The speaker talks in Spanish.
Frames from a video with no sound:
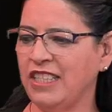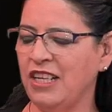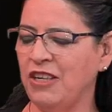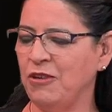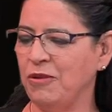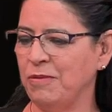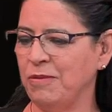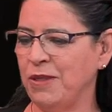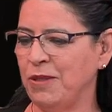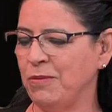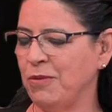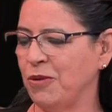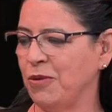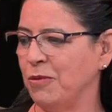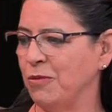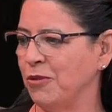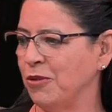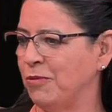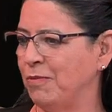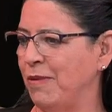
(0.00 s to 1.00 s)
que hacen lo mismo,
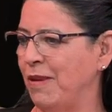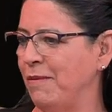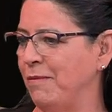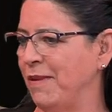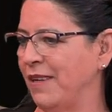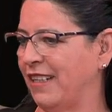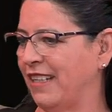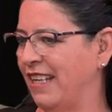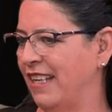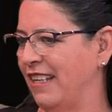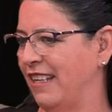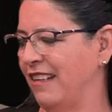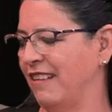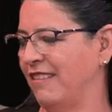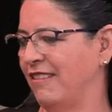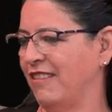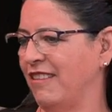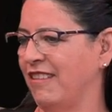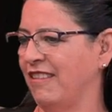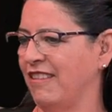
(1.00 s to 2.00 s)
como Spielberg,
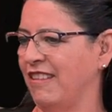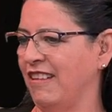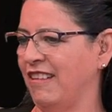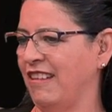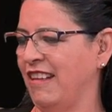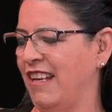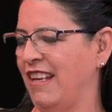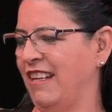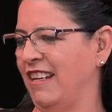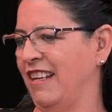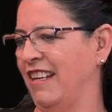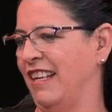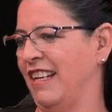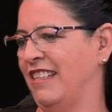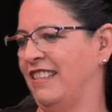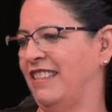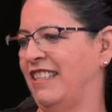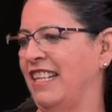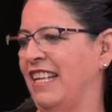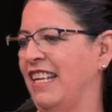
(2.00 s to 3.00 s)
que
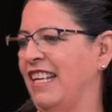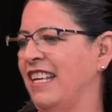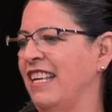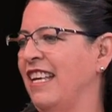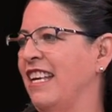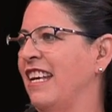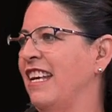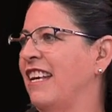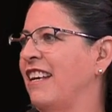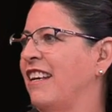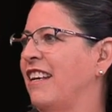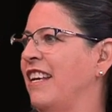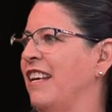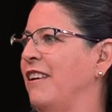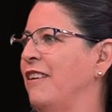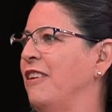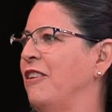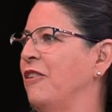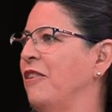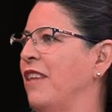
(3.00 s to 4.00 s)
este,
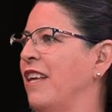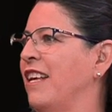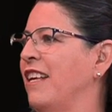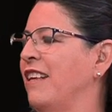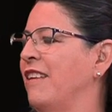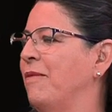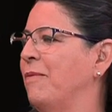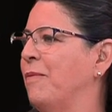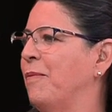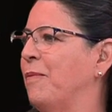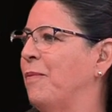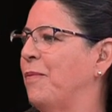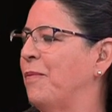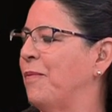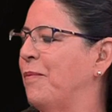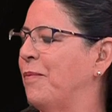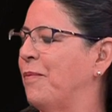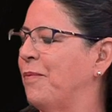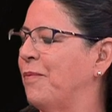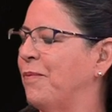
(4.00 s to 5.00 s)
que lo de
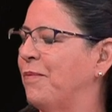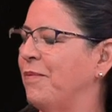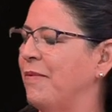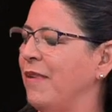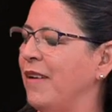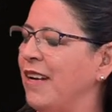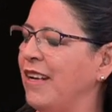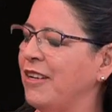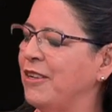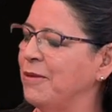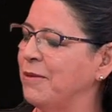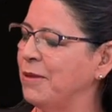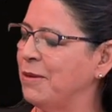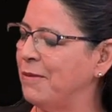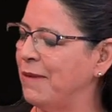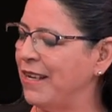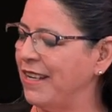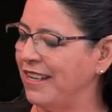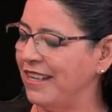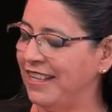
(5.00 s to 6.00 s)
ay, ¿cómo
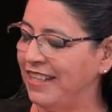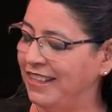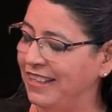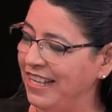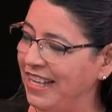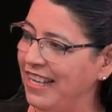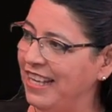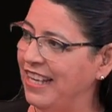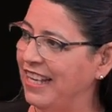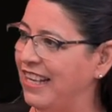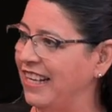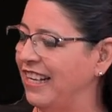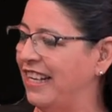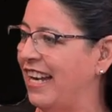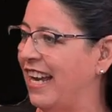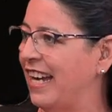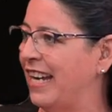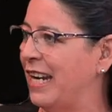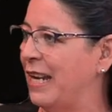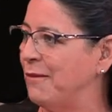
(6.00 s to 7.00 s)
se llama? E.T.,
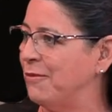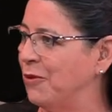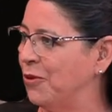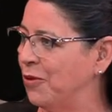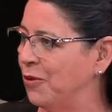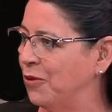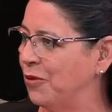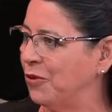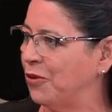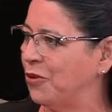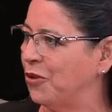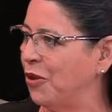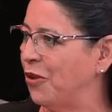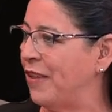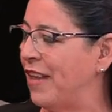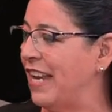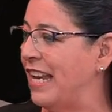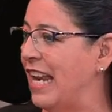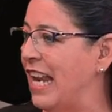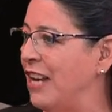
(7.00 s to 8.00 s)
la grabó ah.
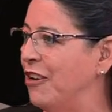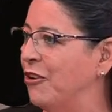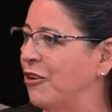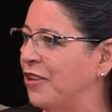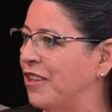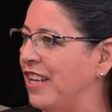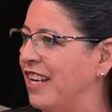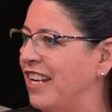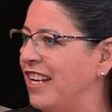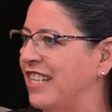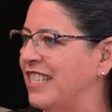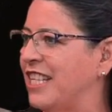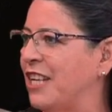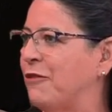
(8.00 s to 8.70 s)
toda en el orden y